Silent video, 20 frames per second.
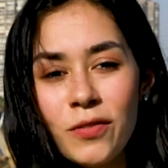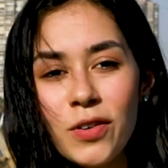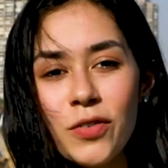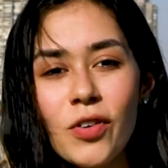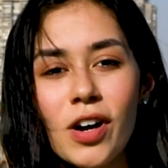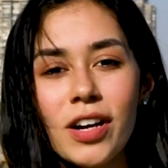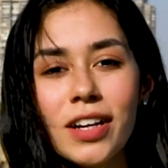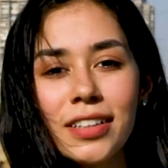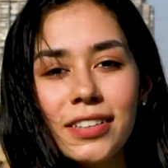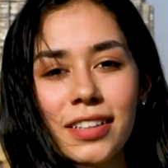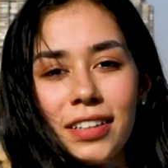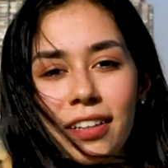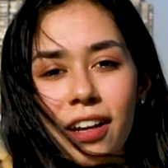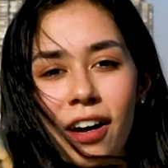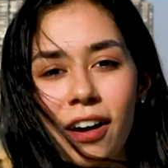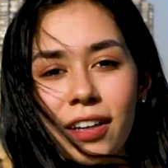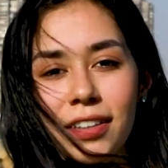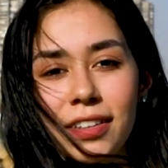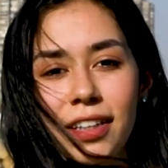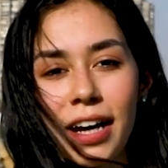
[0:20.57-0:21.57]
في فقرة
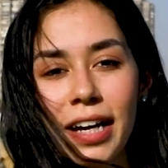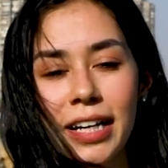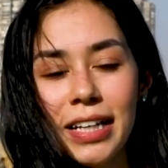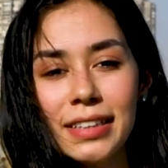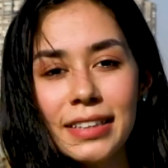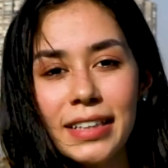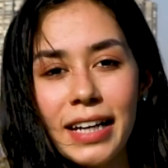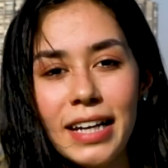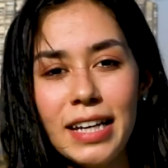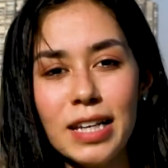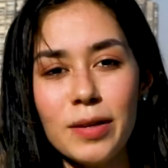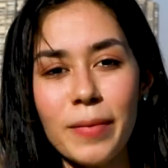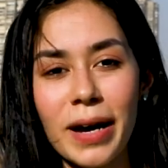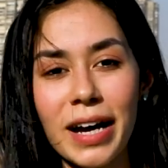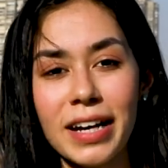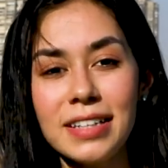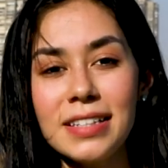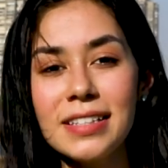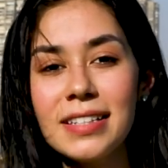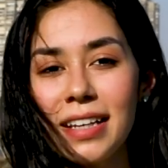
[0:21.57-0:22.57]
النهاردة هنتكلم
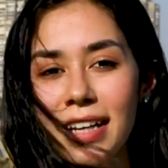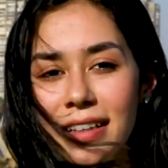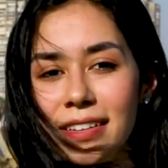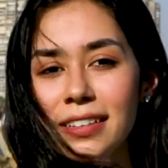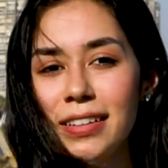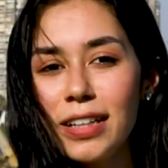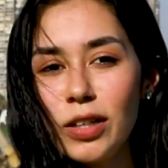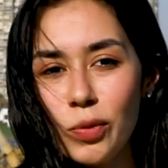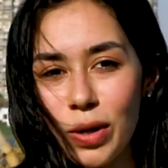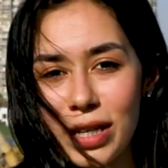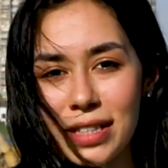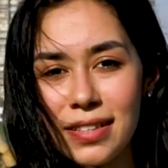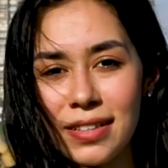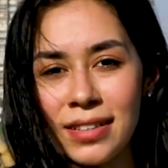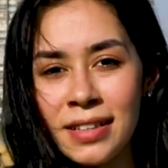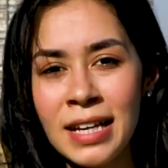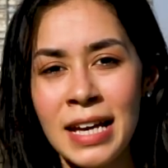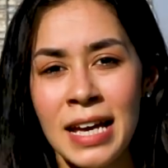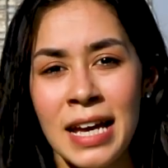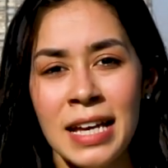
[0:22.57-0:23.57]
عن زيادة
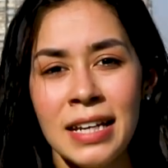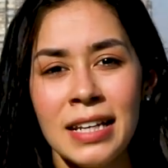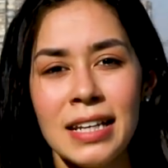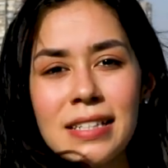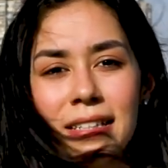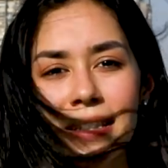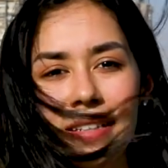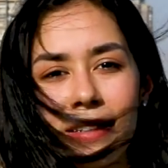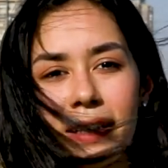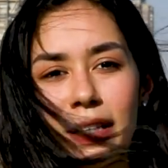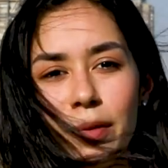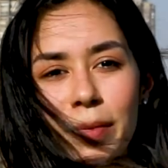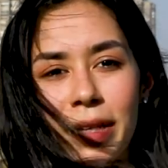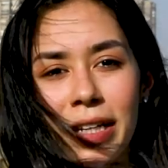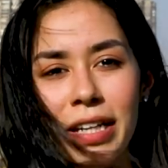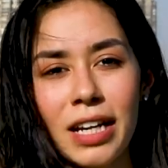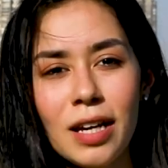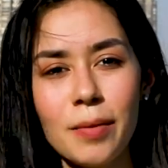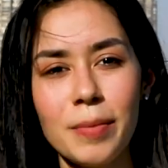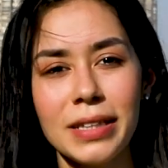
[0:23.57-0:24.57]
الوزن ناس كتير
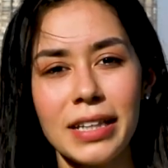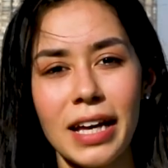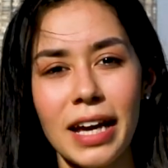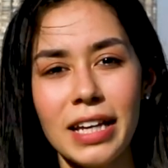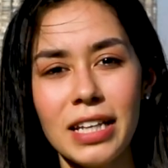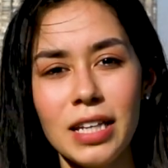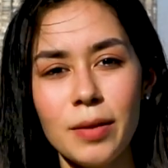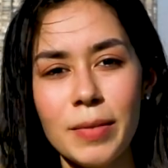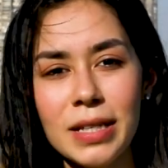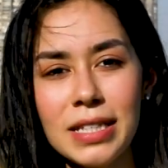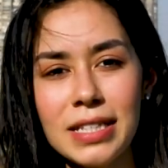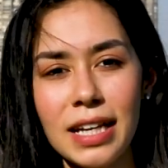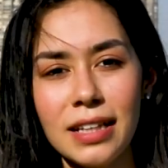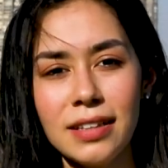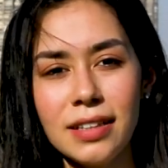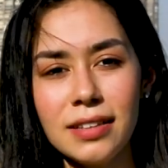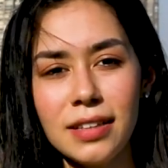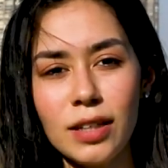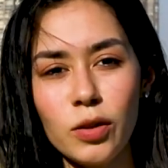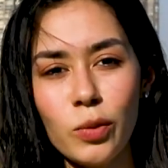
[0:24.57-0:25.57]
مننا بتعاني من
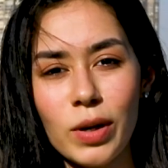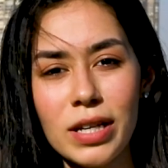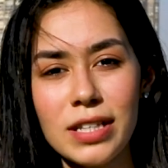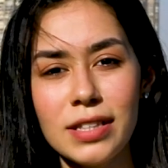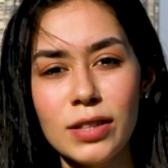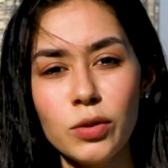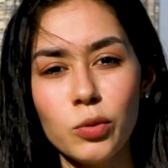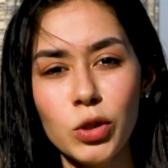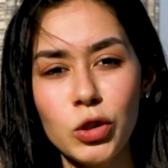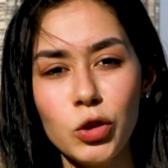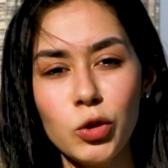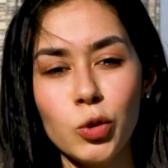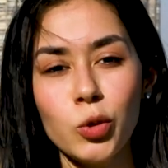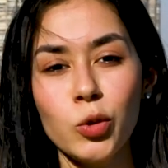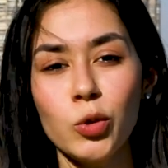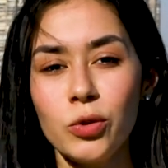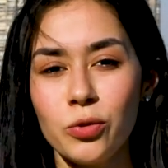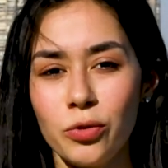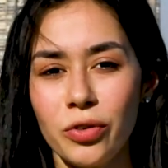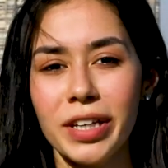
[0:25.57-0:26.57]
زيادة الوزن
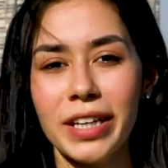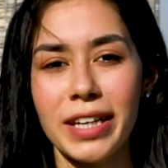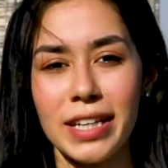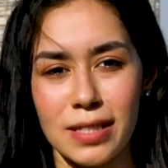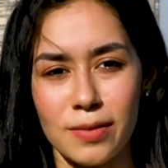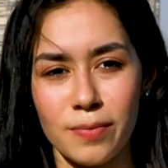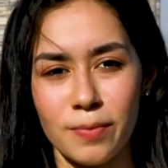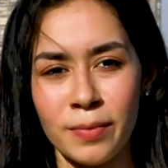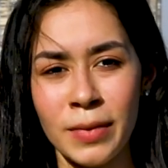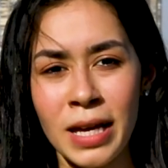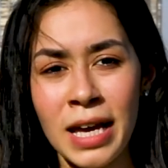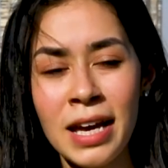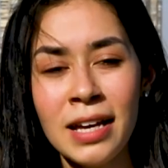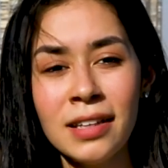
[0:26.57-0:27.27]
والدهون في الجسم